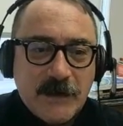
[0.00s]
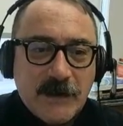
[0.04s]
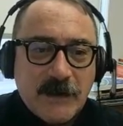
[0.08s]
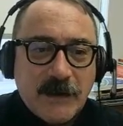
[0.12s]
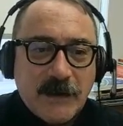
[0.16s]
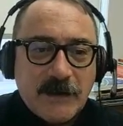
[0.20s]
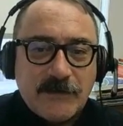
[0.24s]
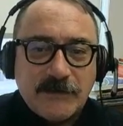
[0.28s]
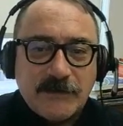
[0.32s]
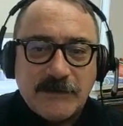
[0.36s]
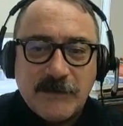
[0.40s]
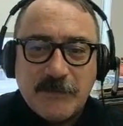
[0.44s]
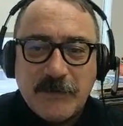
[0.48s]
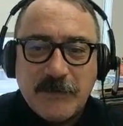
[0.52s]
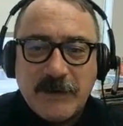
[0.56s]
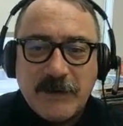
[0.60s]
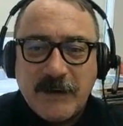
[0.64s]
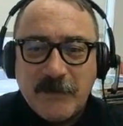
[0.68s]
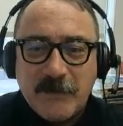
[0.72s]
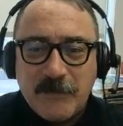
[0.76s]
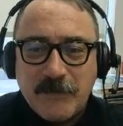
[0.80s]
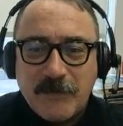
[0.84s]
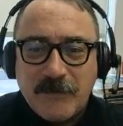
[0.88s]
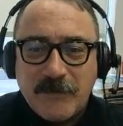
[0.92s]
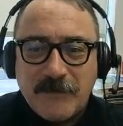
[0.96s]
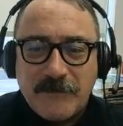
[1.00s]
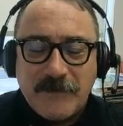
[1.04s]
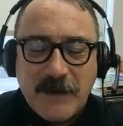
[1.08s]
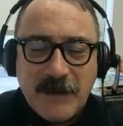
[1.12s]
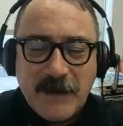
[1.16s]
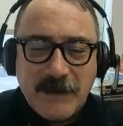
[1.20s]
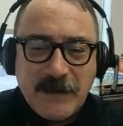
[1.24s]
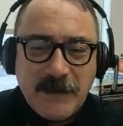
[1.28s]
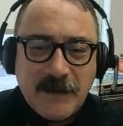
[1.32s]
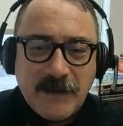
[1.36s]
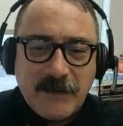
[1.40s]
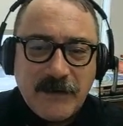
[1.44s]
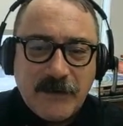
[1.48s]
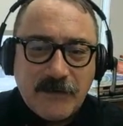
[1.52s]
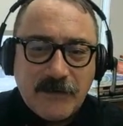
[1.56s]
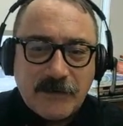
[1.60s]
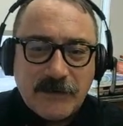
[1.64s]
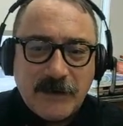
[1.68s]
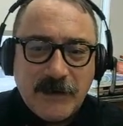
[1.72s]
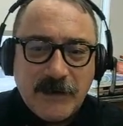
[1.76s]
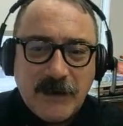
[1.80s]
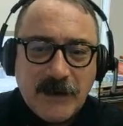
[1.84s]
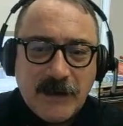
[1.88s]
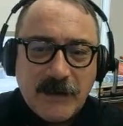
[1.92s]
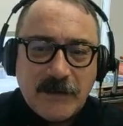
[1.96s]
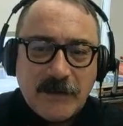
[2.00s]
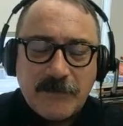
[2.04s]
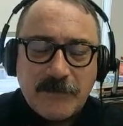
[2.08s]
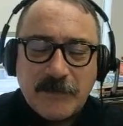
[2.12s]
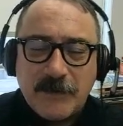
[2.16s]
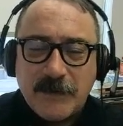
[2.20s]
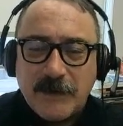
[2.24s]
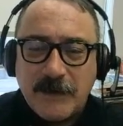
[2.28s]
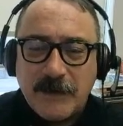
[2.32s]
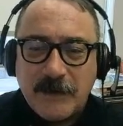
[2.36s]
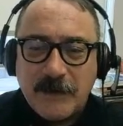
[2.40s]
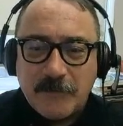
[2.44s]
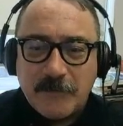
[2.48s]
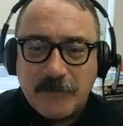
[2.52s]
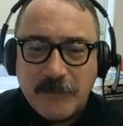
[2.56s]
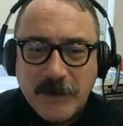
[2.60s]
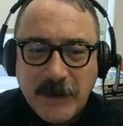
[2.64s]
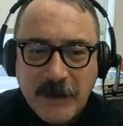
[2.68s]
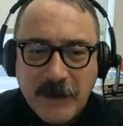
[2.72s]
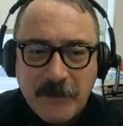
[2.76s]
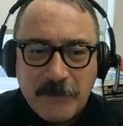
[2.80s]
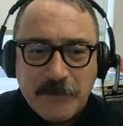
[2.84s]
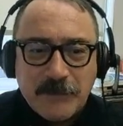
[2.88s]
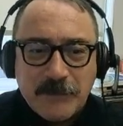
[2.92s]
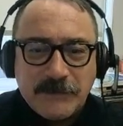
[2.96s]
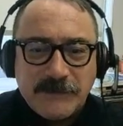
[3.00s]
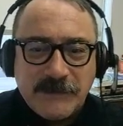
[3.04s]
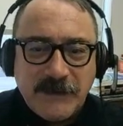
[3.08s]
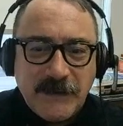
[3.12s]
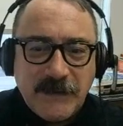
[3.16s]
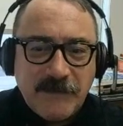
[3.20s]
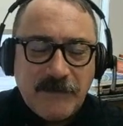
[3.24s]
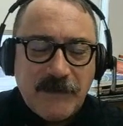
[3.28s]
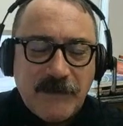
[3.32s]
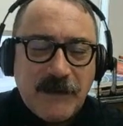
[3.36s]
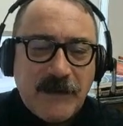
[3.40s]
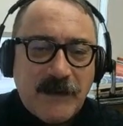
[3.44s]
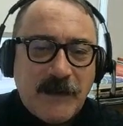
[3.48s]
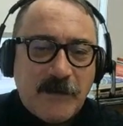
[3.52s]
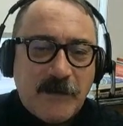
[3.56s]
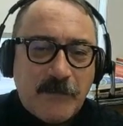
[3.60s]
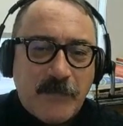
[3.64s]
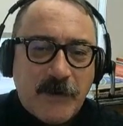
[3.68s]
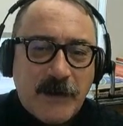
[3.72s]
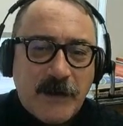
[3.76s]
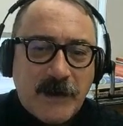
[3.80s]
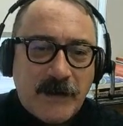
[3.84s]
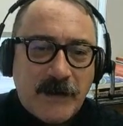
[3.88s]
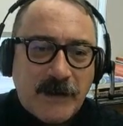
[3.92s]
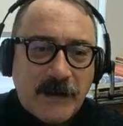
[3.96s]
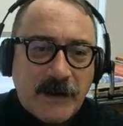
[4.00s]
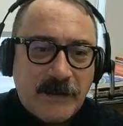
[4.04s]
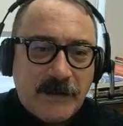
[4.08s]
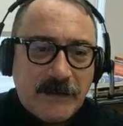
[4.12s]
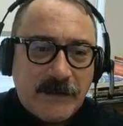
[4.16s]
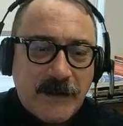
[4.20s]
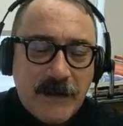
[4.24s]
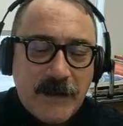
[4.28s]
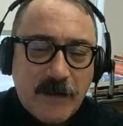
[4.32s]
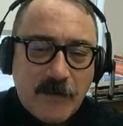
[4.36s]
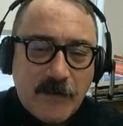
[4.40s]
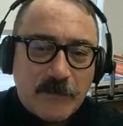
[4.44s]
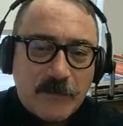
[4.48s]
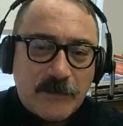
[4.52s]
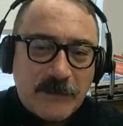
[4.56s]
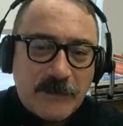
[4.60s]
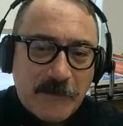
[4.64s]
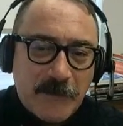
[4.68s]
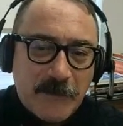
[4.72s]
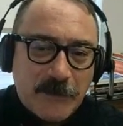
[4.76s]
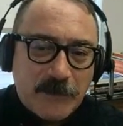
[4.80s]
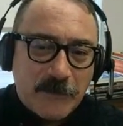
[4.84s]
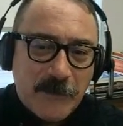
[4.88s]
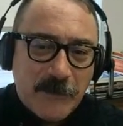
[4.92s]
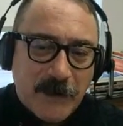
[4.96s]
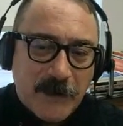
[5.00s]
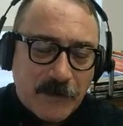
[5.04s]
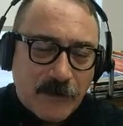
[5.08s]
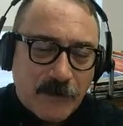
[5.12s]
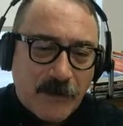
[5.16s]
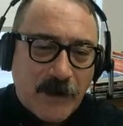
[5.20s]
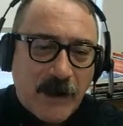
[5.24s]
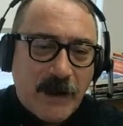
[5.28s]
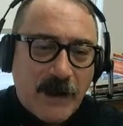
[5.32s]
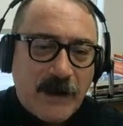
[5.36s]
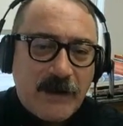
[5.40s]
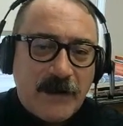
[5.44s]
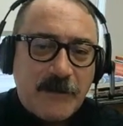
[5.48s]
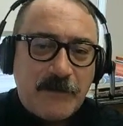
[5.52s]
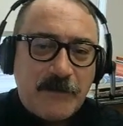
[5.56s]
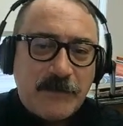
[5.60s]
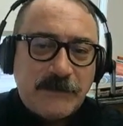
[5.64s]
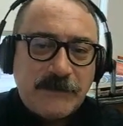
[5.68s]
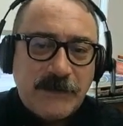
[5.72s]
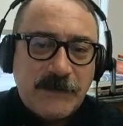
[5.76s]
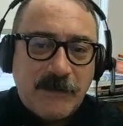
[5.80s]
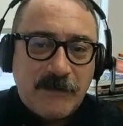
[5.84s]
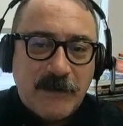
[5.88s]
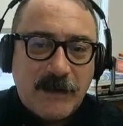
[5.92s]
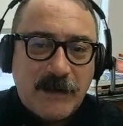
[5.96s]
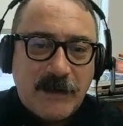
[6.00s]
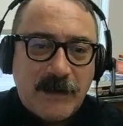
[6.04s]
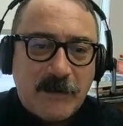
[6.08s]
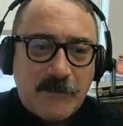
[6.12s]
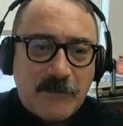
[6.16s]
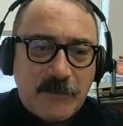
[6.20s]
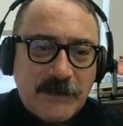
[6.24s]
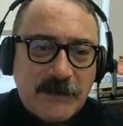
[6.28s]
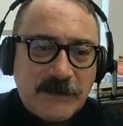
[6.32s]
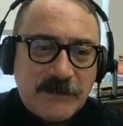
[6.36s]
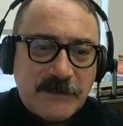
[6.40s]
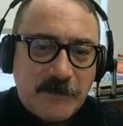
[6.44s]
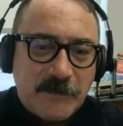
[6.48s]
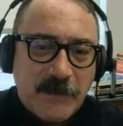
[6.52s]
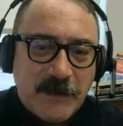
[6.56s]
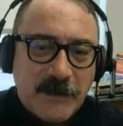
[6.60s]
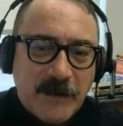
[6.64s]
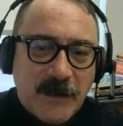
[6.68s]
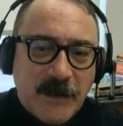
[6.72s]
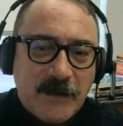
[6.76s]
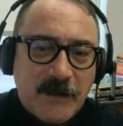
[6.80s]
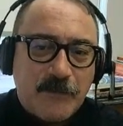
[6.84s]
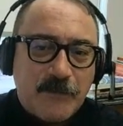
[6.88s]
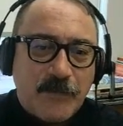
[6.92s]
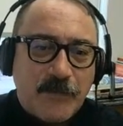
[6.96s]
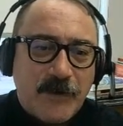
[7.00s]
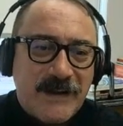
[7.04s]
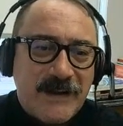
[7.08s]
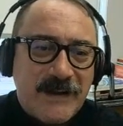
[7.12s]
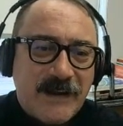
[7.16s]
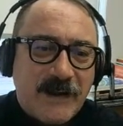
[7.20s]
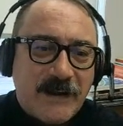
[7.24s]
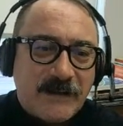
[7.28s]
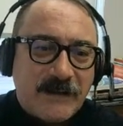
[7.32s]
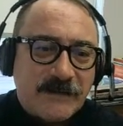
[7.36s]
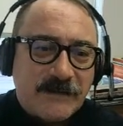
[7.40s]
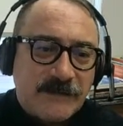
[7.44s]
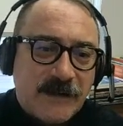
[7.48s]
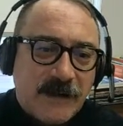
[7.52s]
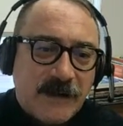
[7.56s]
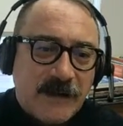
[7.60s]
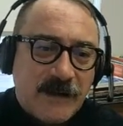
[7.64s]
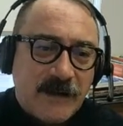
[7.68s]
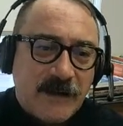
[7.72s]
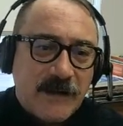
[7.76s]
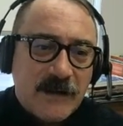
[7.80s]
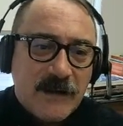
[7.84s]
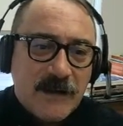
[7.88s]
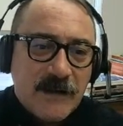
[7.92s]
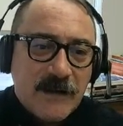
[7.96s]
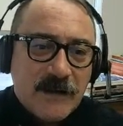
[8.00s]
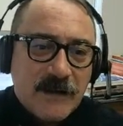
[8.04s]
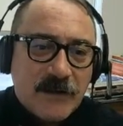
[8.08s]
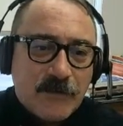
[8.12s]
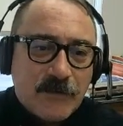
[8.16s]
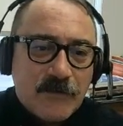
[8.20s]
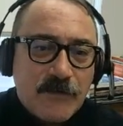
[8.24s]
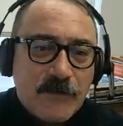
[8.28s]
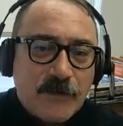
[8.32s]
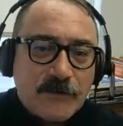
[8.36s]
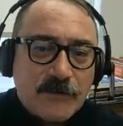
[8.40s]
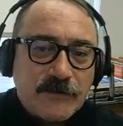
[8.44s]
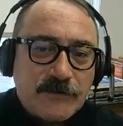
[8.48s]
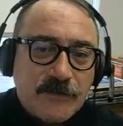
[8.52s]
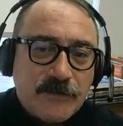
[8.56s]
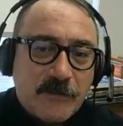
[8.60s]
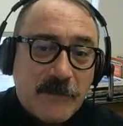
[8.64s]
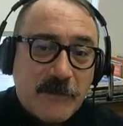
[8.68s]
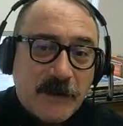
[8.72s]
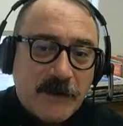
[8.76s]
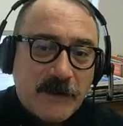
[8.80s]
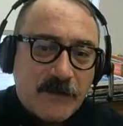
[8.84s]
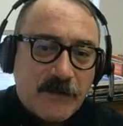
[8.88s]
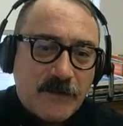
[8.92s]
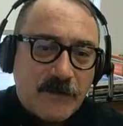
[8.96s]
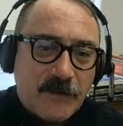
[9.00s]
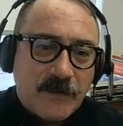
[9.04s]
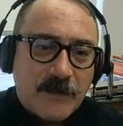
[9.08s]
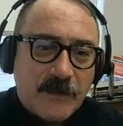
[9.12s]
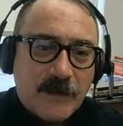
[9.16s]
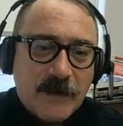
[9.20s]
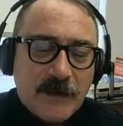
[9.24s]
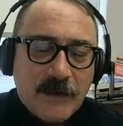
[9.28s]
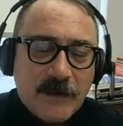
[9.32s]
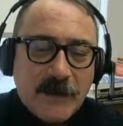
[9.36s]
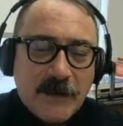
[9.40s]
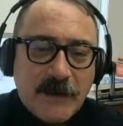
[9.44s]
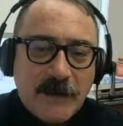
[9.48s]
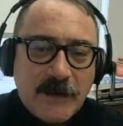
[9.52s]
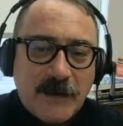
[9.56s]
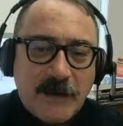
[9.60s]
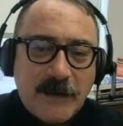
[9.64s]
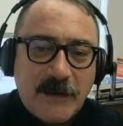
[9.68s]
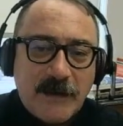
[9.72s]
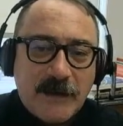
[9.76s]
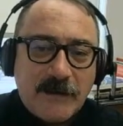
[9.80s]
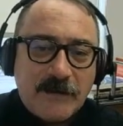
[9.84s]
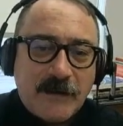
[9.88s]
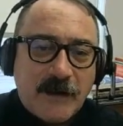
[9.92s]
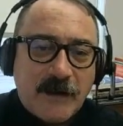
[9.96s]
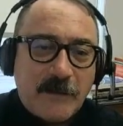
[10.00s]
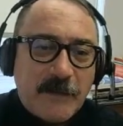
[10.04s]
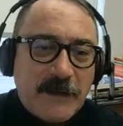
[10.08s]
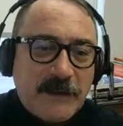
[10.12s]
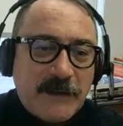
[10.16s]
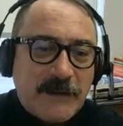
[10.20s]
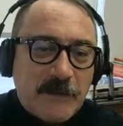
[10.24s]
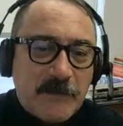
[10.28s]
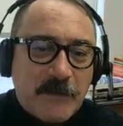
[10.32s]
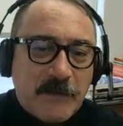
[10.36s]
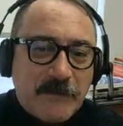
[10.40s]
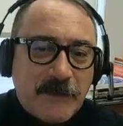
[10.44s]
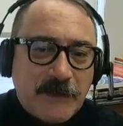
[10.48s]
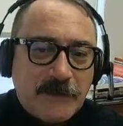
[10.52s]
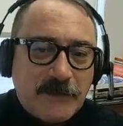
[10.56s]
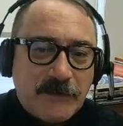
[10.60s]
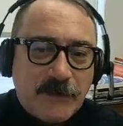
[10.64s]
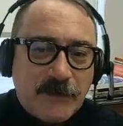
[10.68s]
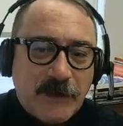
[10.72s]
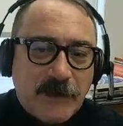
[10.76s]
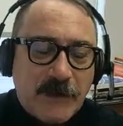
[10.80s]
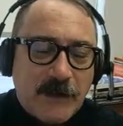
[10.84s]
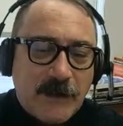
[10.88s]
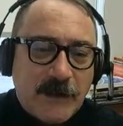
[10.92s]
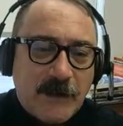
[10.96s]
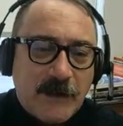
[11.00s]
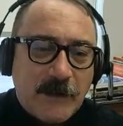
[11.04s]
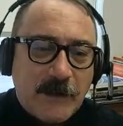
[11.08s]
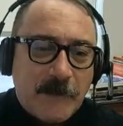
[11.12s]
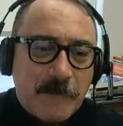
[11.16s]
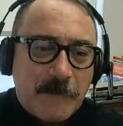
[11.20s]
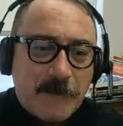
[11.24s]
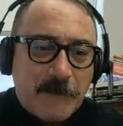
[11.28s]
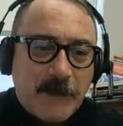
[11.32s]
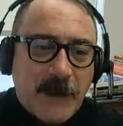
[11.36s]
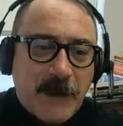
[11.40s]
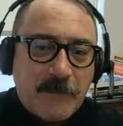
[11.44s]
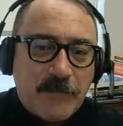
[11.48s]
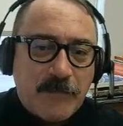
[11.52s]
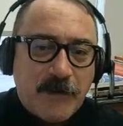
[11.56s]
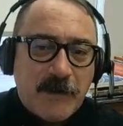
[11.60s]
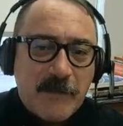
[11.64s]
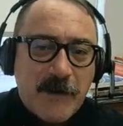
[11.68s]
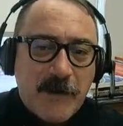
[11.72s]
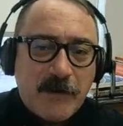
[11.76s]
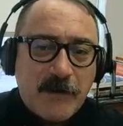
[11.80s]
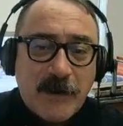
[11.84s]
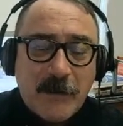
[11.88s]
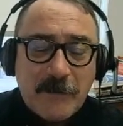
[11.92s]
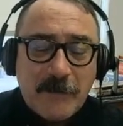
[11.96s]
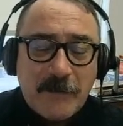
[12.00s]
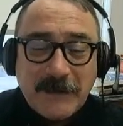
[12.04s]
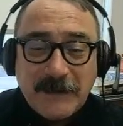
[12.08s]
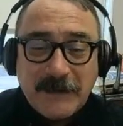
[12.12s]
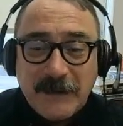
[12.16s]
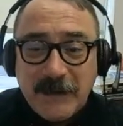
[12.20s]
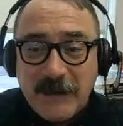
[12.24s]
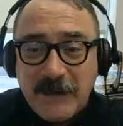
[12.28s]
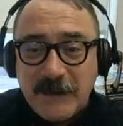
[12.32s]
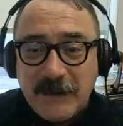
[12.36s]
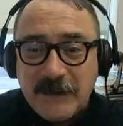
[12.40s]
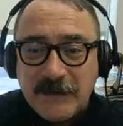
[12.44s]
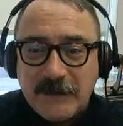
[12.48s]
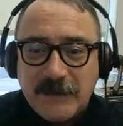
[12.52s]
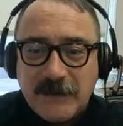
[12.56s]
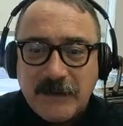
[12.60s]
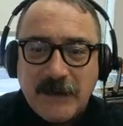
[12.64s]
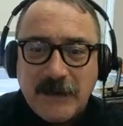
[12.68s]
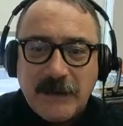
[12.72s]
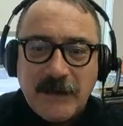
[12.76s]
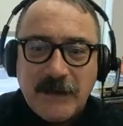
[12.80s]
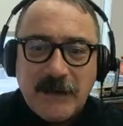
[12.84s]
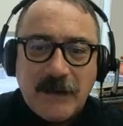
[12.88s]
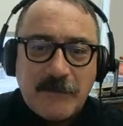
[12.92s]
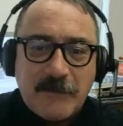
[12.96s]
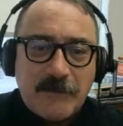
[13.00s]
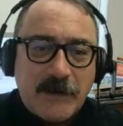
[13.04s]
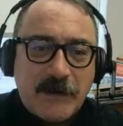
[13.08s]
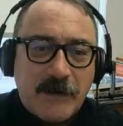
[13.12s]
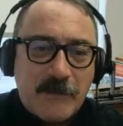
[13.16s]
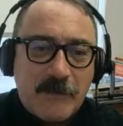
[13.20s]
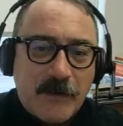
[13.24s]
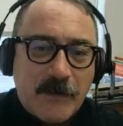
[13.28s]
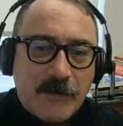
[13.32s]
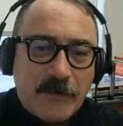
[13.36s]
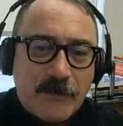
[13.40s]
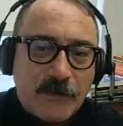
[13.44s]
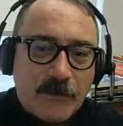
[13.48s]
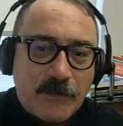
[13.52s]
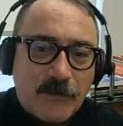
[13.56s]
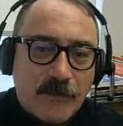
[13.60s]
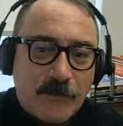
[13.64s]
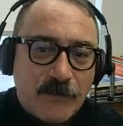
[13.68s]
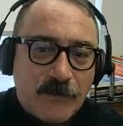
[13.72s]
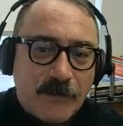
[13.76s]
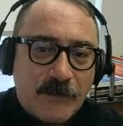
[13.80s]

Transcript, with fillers: Entonces, por ejemplo, los bares y las discotecas eh, es posible que pueda, que un ámbito más local, es posible que las municipalidades puedan ejercer un control mayor eh, de repente hemos visto que, hay problemas con las patentes, problemas con,